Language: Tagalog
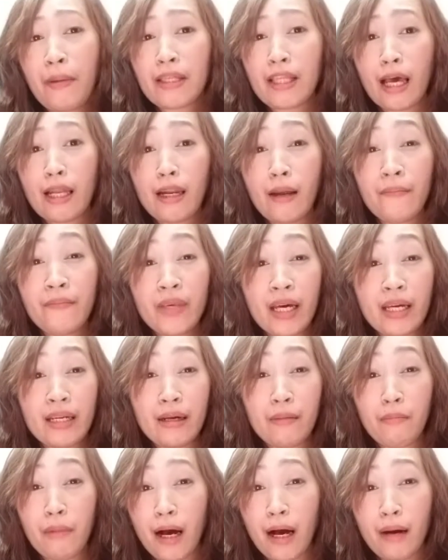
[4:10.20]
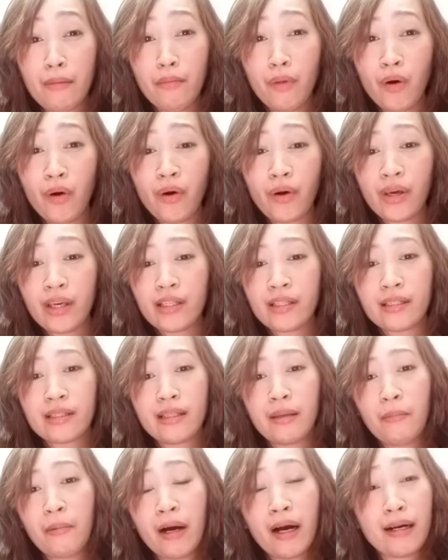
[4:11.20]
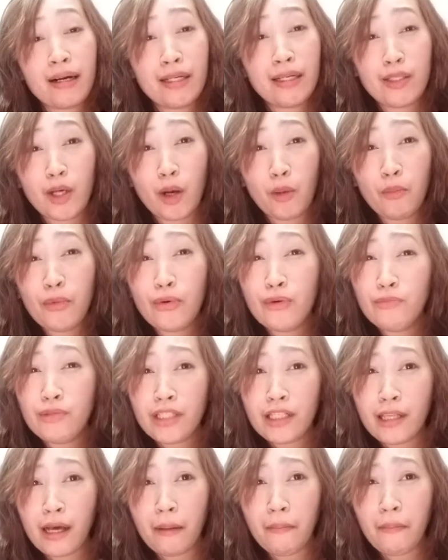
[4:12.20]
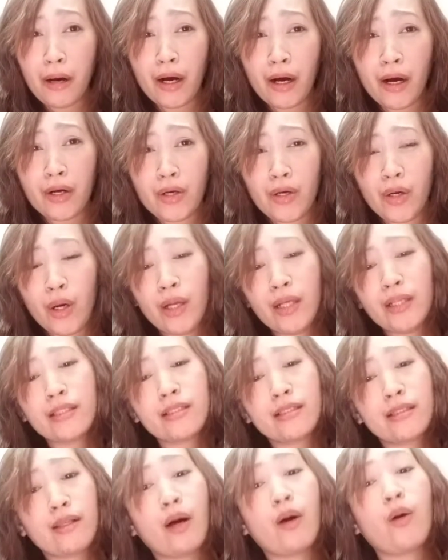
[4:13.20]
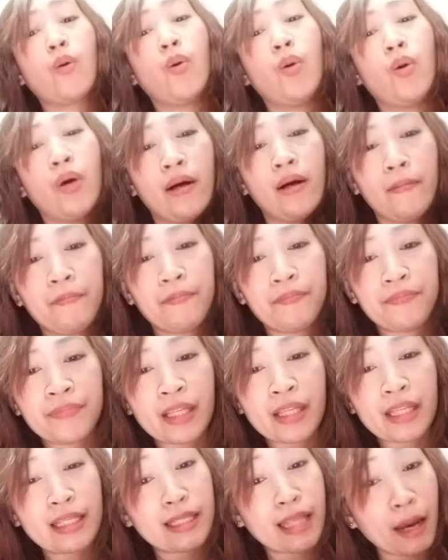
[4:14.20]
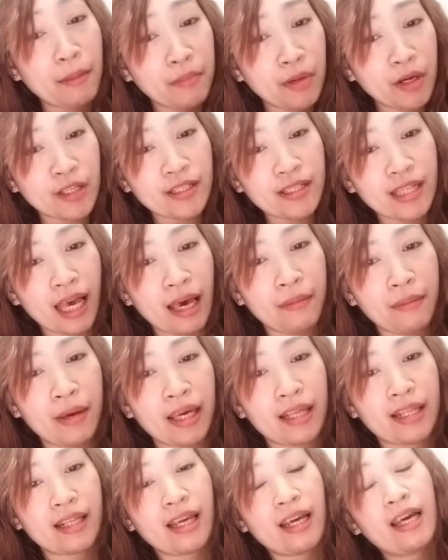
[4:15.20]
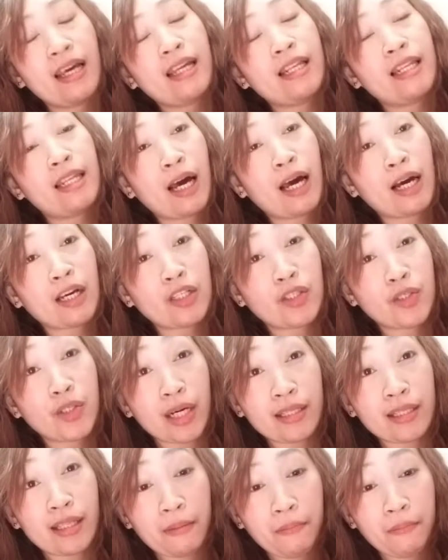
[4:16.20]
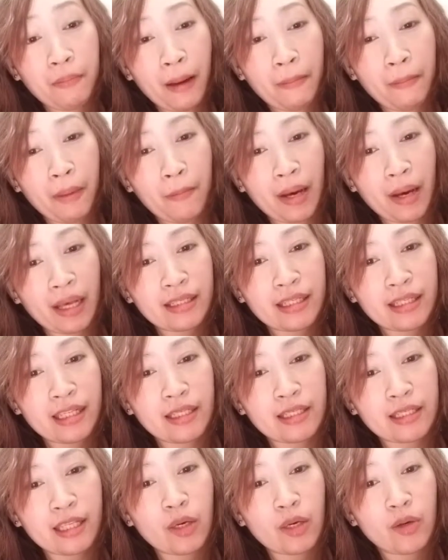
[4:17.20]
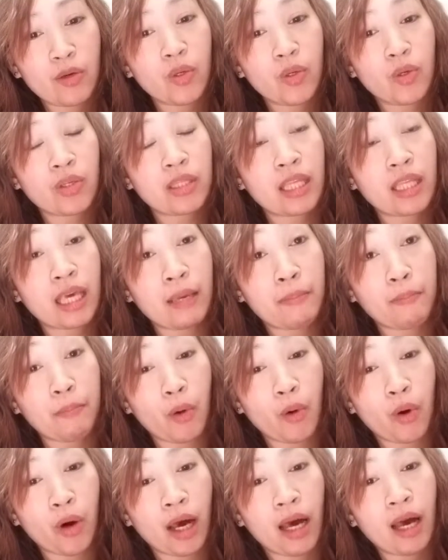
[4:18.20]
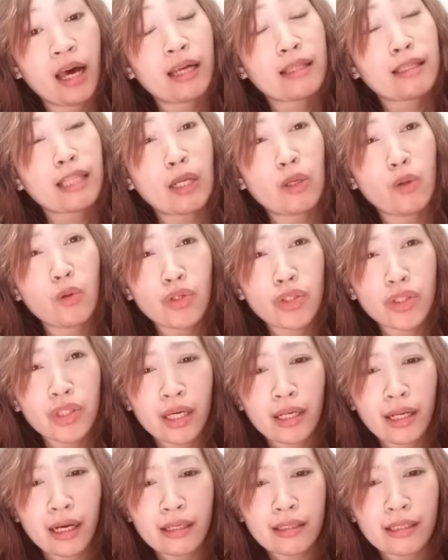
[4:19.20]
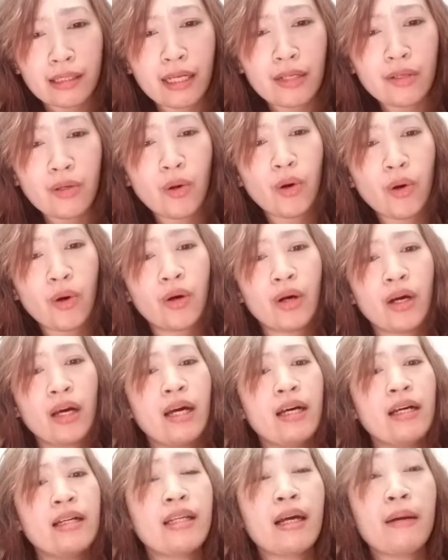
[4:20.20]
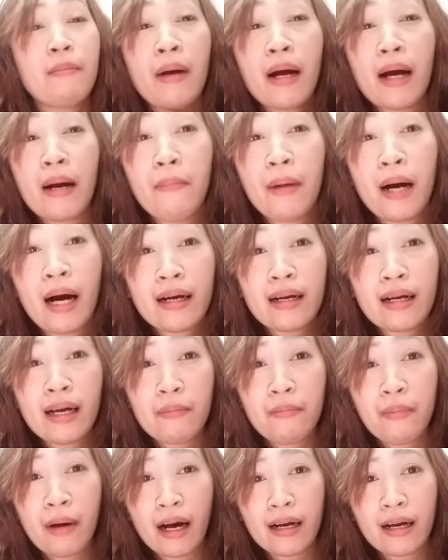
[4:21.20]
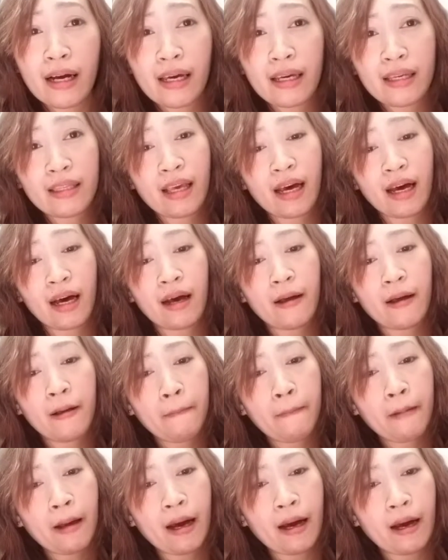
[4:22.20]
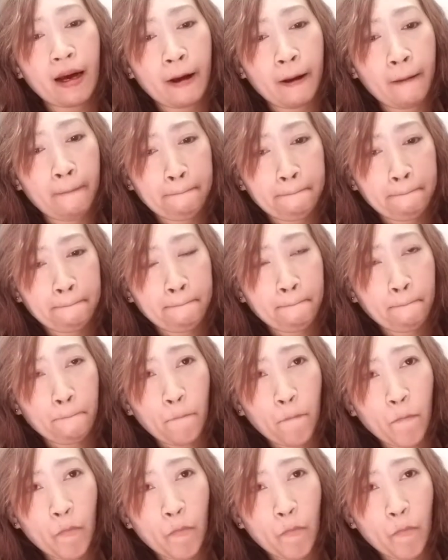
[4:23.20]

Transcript: dapat alam yan ng mga boys, ng mga ganyang moves ng mga girls. Nako. Number seven, lagi siyang nagpapapansin sa iyo yung tipong tanong siya ng tanong ng mga bagay-bagay na uh,